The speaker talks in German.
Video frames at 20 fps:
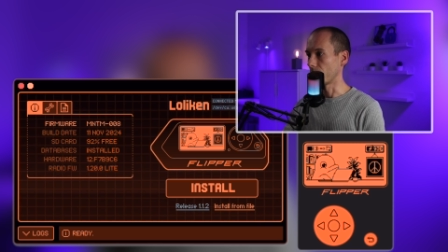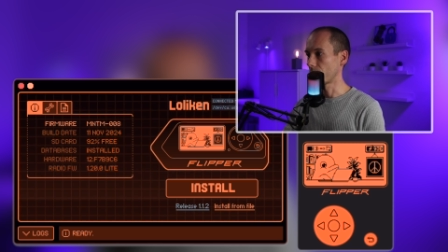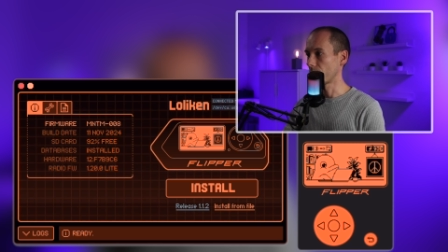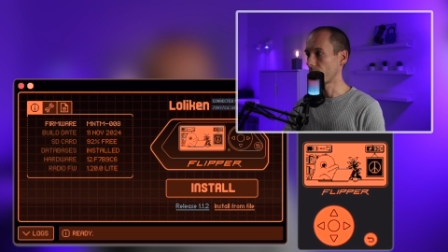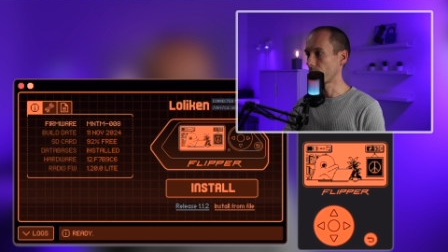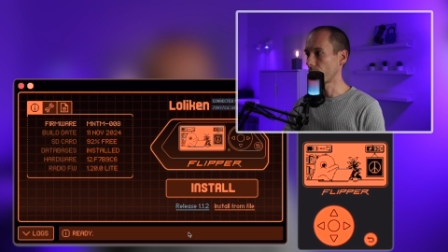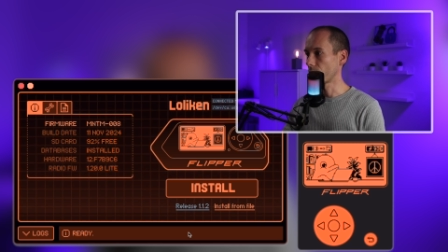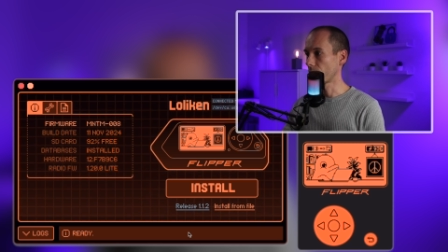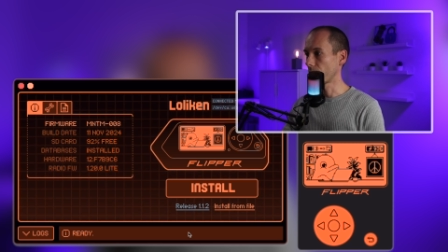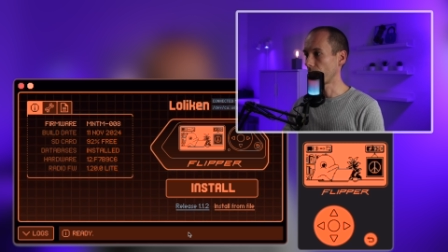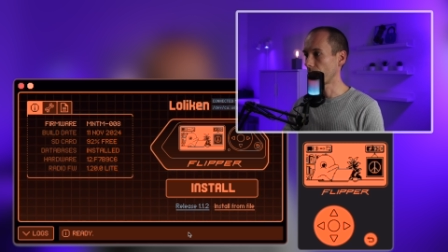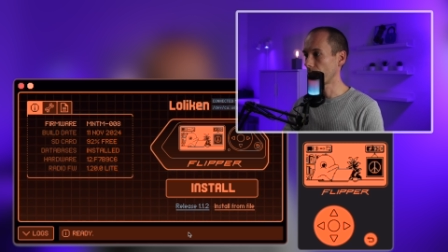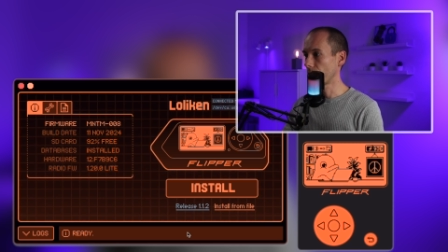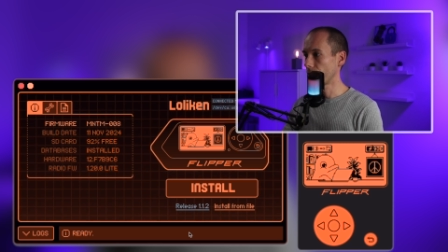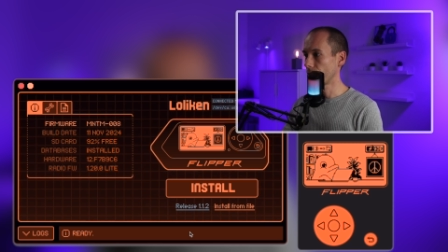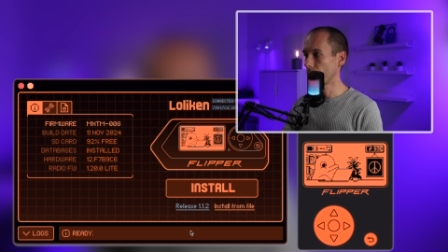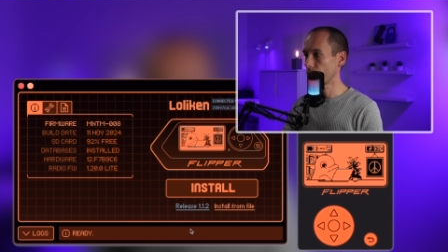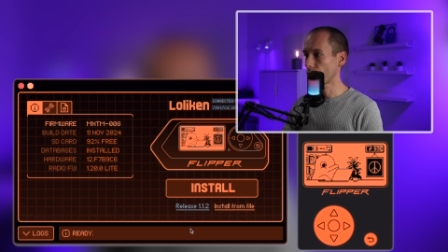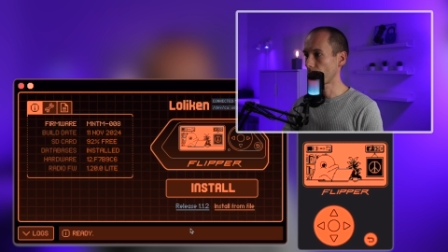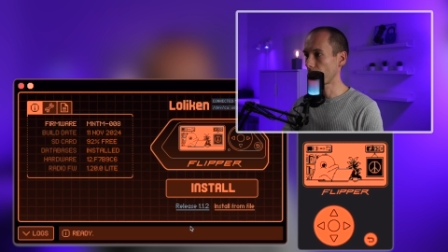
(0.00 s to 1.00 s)
Es ist noch
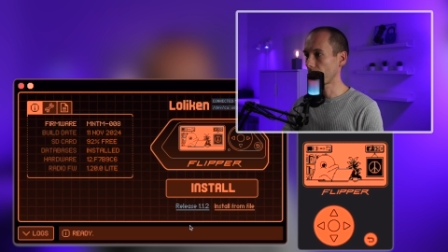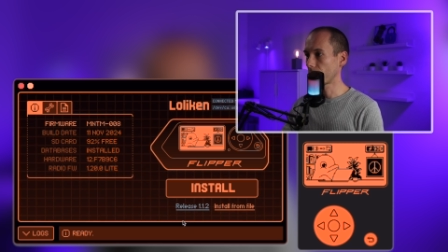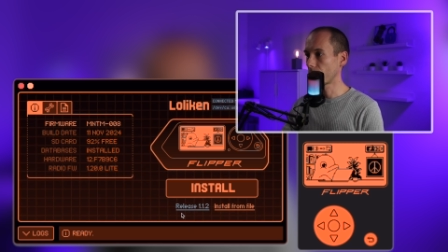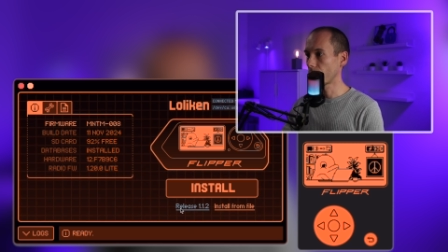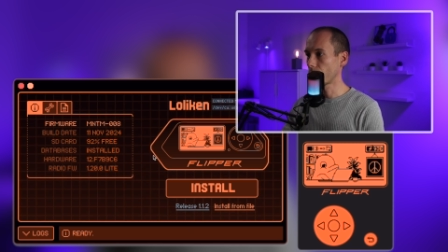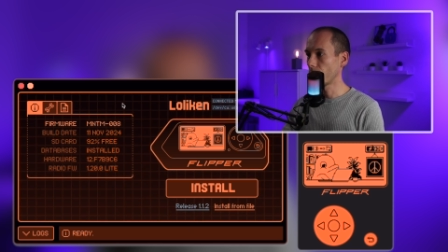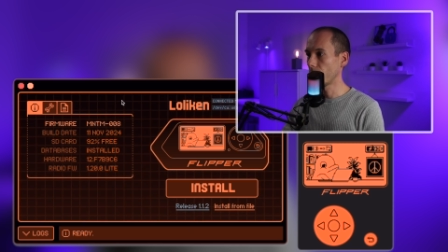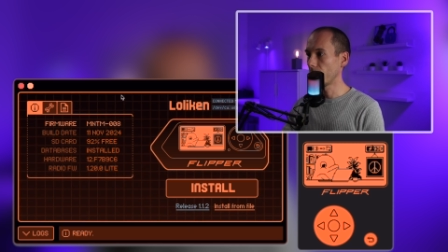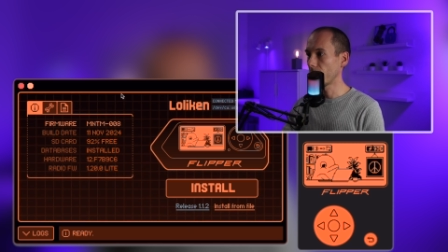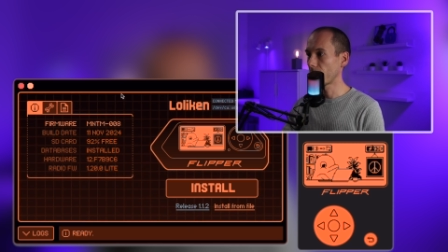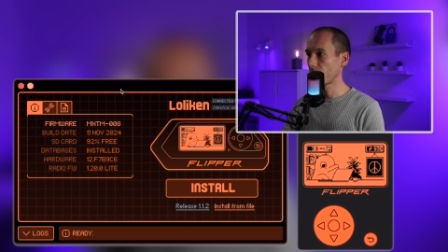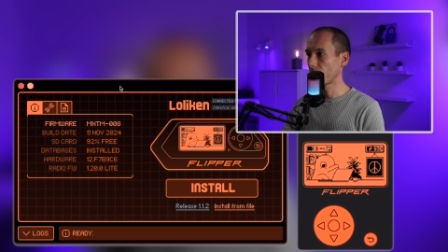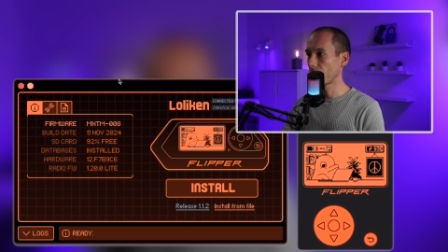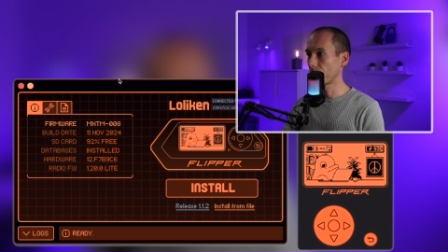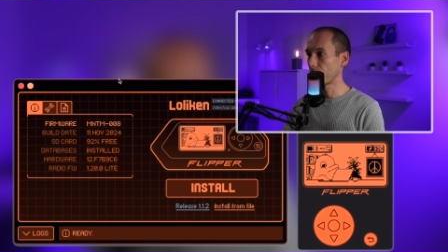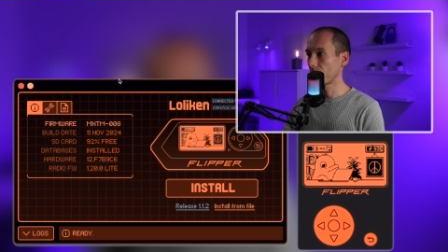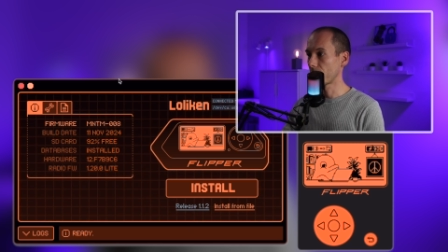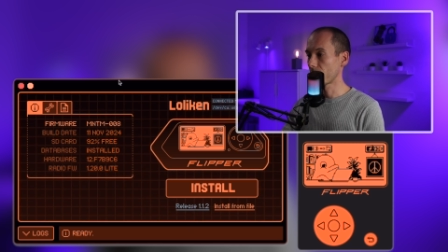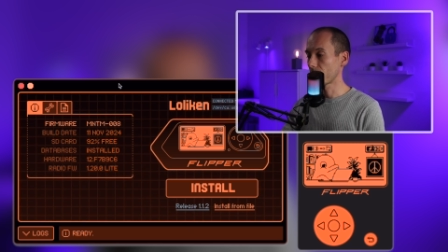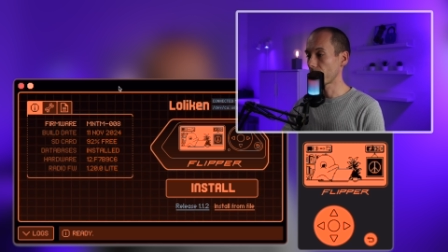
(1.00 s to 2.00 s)
relativ unspektakulär. Ich
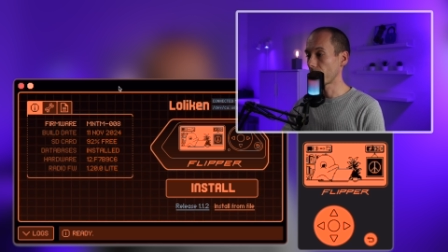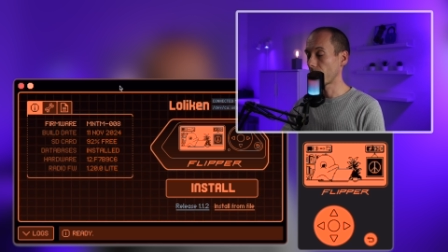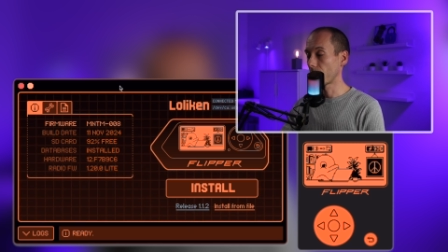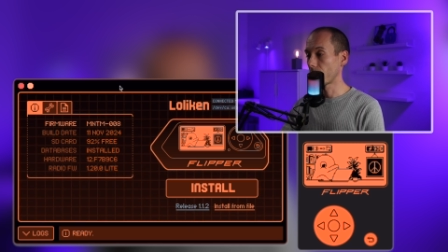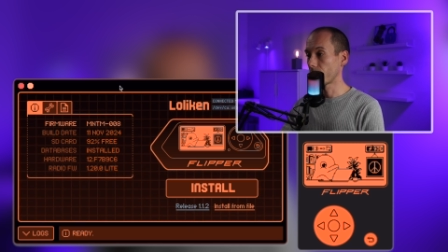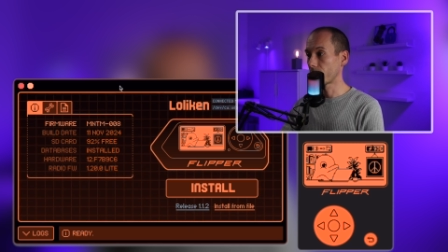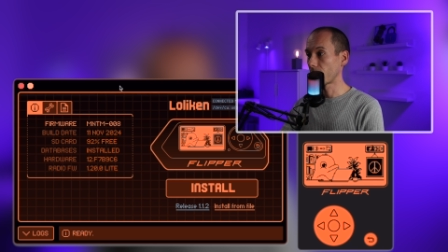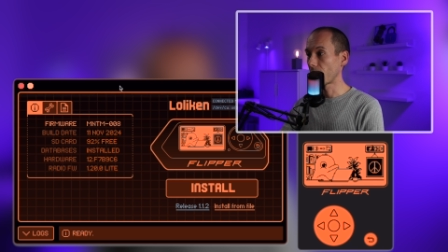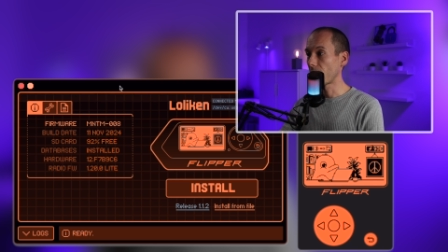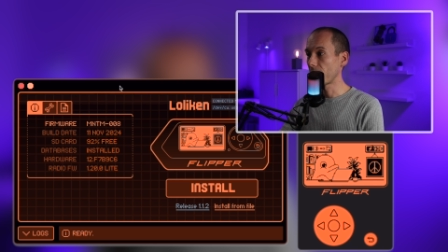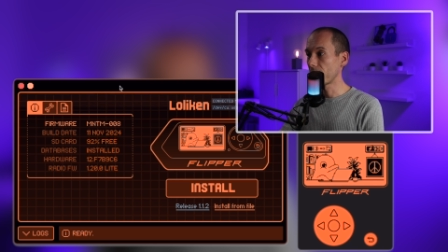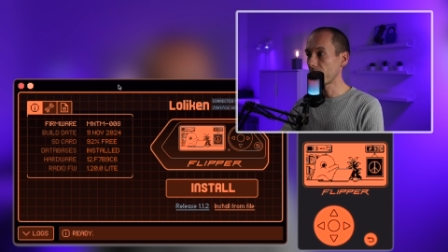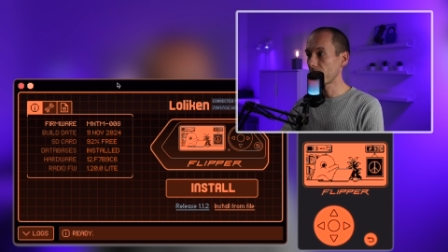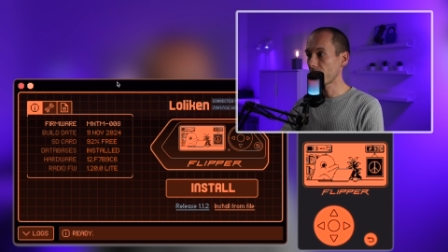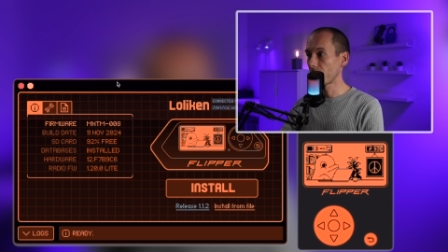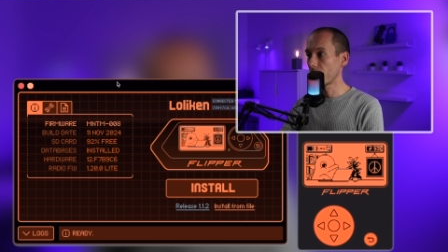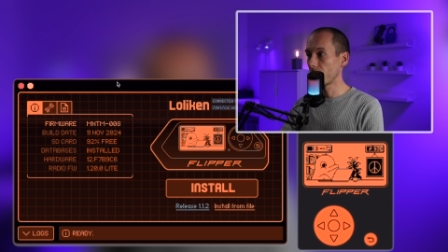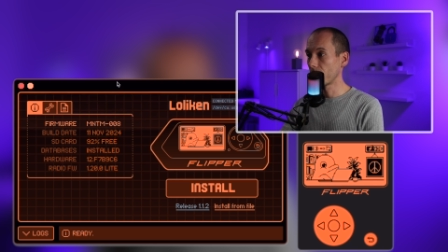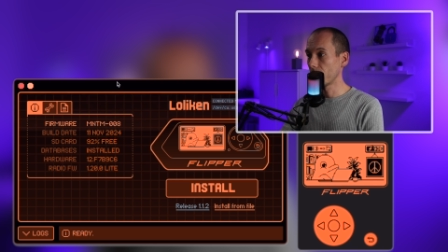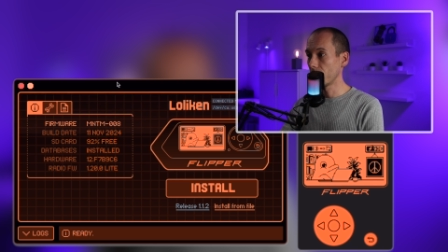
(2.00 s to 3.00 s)
habe jetzt mal auf der einen
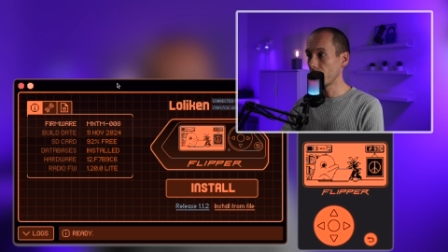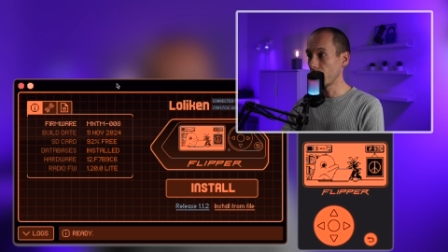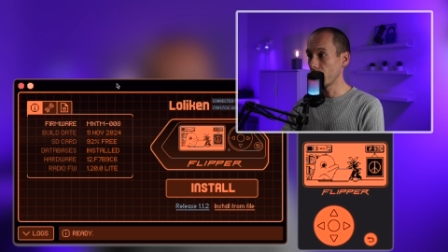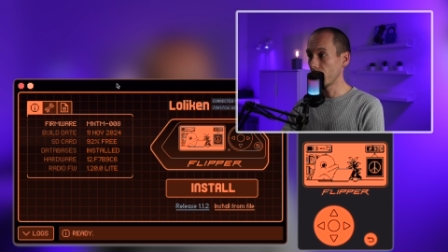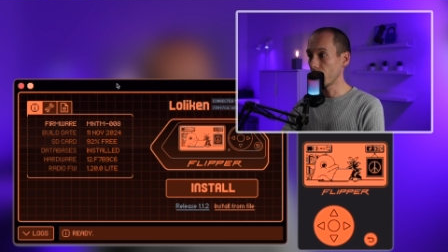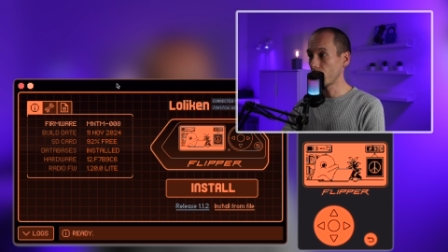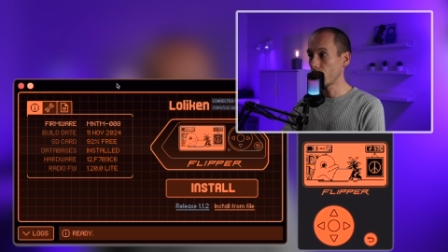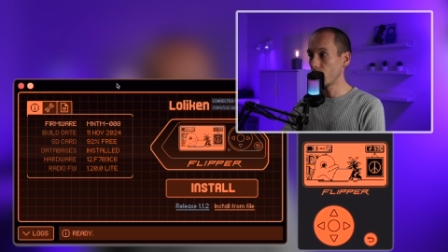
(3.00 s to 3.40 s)
Seite den